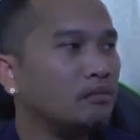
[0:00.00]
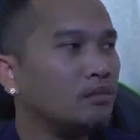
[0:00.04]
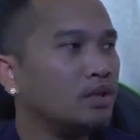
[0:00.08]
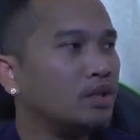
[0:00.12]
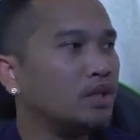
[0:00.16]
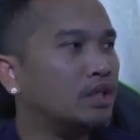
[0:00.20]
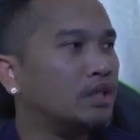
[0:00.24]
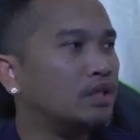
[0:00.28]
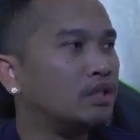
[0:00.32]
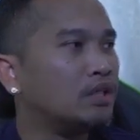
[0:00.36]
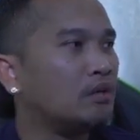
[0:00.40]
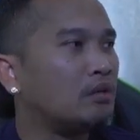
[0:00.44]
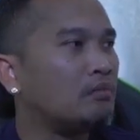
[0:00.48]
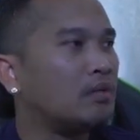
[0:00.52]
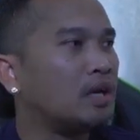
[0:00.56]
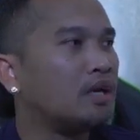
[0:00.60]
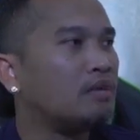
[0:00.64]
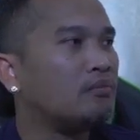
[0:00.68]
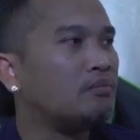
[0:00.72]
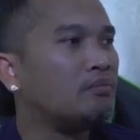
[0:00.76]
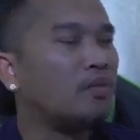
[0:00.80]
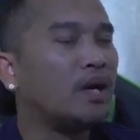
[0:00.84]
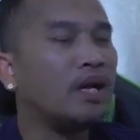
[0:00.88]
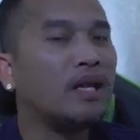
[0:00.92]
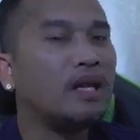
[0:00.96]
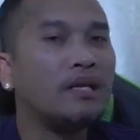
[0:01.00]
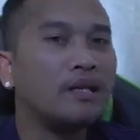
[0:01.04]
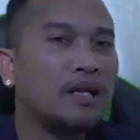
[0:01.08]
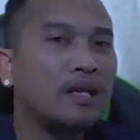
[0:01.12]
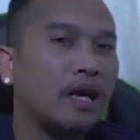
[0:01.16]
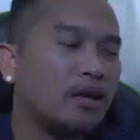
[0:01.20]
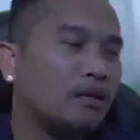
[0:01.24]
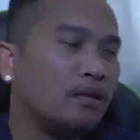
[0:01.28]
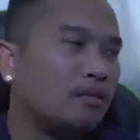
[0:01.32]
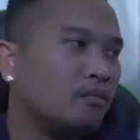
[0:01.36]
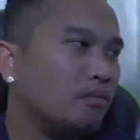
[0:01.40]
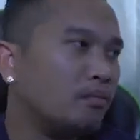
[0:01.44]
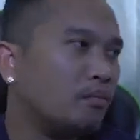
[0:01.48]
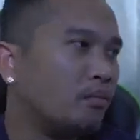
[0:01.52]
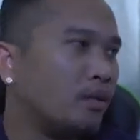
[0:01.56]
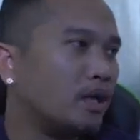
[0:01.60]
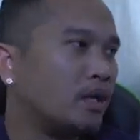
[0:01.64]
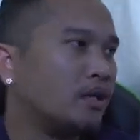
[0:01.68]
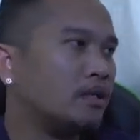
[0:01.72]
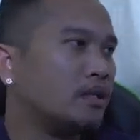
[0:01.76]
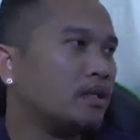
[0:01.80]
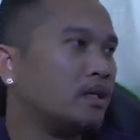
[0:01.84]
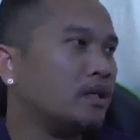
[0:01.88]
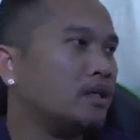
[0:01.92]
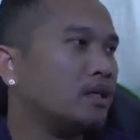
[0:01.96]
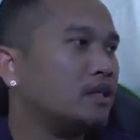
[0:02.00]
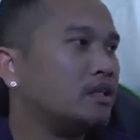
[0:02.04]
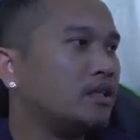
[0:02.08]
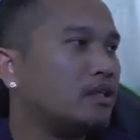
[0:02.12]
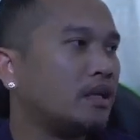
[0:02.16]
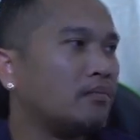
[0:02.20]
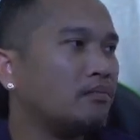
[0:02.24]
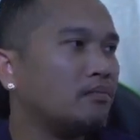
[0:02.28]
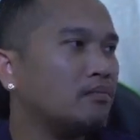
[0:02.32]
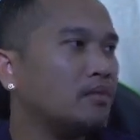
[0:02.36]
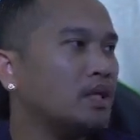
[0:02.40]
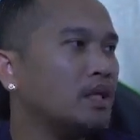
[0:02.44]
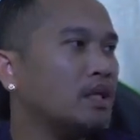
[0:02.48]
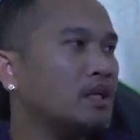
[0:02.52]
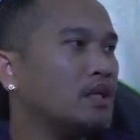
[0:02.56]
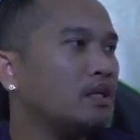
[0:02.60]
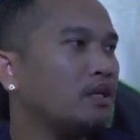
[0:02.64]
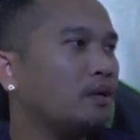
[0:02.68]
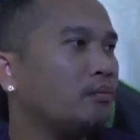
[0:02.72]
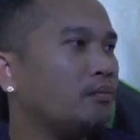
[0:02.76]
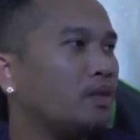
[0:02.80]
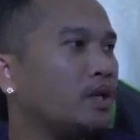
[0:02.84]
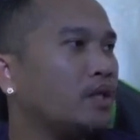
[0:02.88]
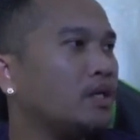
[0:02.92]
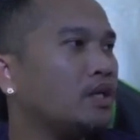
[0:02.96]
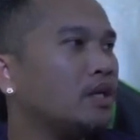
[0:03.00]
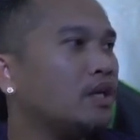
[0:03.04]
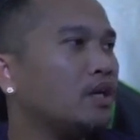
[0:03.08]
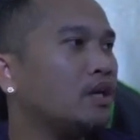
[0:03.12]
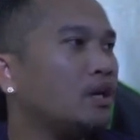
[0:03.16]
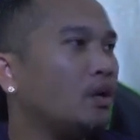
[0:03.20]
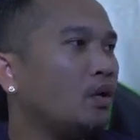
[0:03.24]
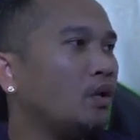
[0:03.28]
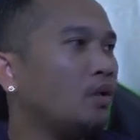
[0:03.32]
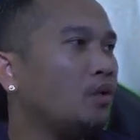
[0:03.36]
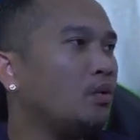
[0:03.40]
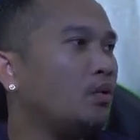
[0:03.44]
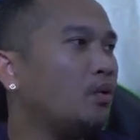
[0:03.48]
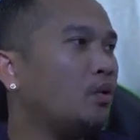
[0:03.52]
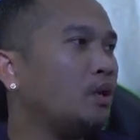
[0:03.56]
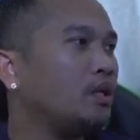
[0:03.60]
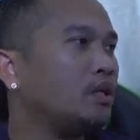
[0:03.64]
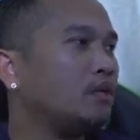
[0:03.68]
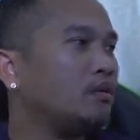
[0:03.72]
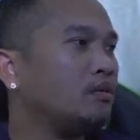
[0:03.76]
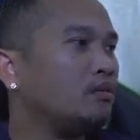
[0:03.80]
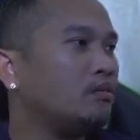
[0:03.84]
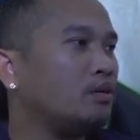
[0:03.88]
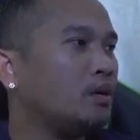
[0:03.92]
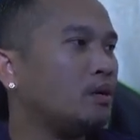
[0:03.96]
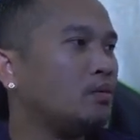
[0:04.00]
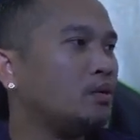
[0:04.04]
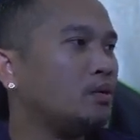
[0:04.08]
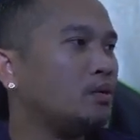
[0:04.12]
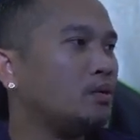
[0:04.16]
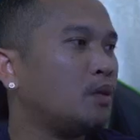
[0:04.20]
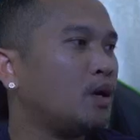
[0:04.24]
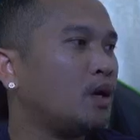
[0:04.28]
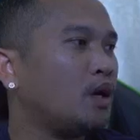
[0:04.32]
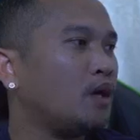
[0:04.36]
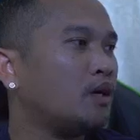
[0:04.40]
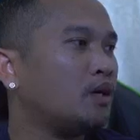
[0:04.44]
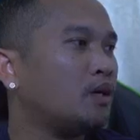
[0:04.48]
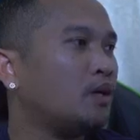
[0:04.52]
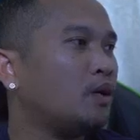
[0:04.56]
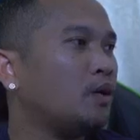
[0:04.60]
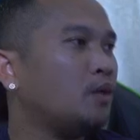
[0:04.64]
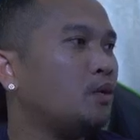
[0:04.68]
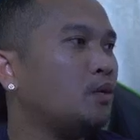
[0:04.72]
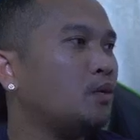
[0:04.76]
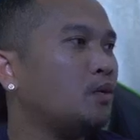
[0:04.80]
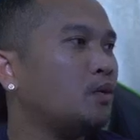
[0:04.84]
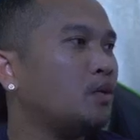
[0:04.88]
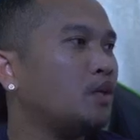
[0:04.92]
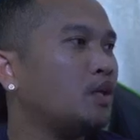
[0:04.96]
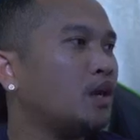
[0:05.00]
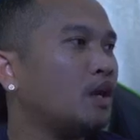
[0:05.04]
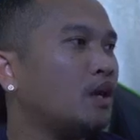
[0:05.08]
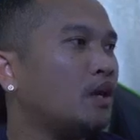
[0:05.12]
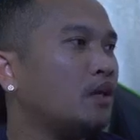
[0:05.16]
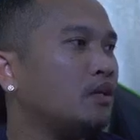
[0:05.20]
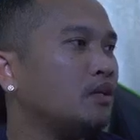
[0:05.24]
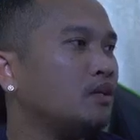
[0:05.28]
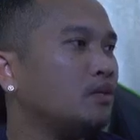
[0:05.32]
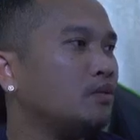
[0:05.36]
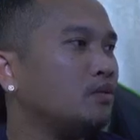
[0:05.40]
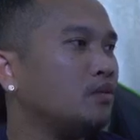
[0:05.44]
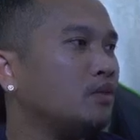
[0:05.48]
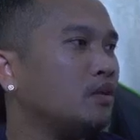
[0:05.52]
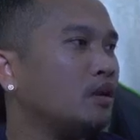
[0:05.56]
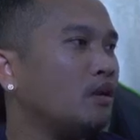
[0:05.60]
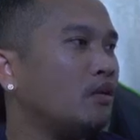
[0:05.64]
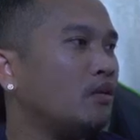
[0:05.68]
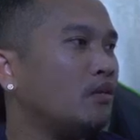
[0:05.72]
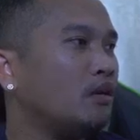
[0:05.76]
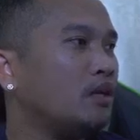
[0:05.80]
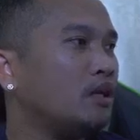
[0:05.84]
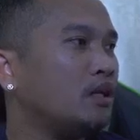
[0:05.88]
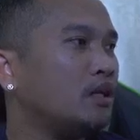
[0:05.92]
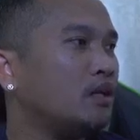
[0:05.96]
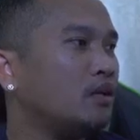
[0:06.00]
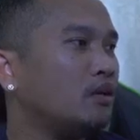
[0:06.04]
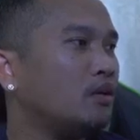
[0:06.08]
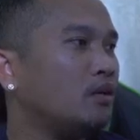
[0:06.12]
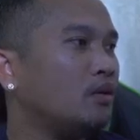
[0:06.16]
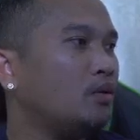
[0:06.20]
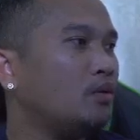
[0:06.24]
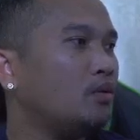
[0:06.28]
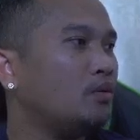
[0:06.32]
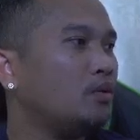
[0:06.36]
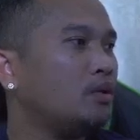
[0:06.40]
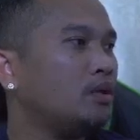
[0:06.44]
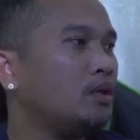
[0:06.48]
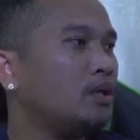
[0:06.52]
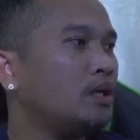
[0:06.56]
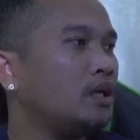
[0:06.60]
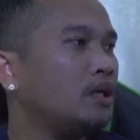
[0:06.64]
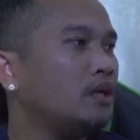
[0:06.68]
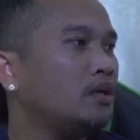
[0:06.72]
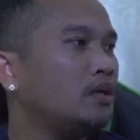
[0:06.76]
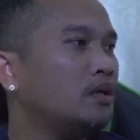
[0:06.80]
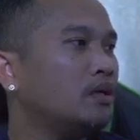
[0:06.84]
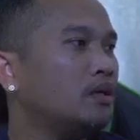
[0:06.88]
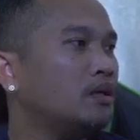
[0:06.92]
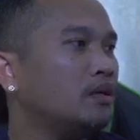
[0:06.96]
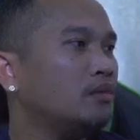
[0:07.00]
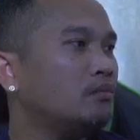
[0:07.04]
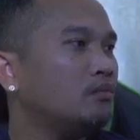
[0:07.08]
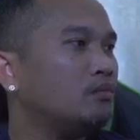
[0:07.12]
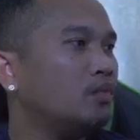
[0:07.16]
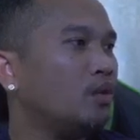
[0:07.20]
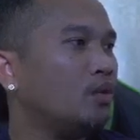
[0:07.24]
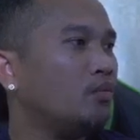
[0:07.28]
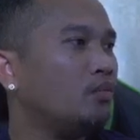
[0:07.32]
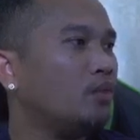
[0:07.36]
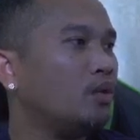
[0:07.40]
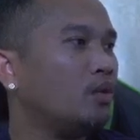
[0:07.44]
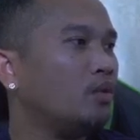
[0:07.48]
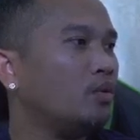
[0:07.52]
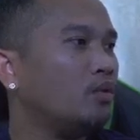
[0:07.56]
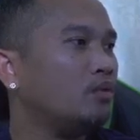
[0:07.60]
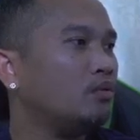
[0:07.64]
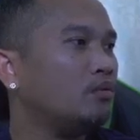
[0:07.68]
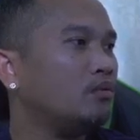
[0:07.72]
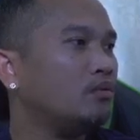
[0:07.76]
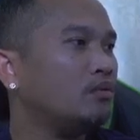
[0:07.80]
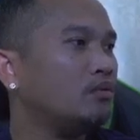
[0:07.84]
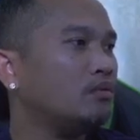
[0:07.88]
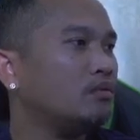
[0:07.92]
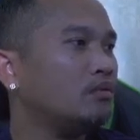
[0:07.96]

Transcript: dương trong bàn bó liên đạn nòng bờ tầng hai trăm đặc biệt dương clone huống công khoa clone huống à dương tây hóa này clone huống đấy bong phôn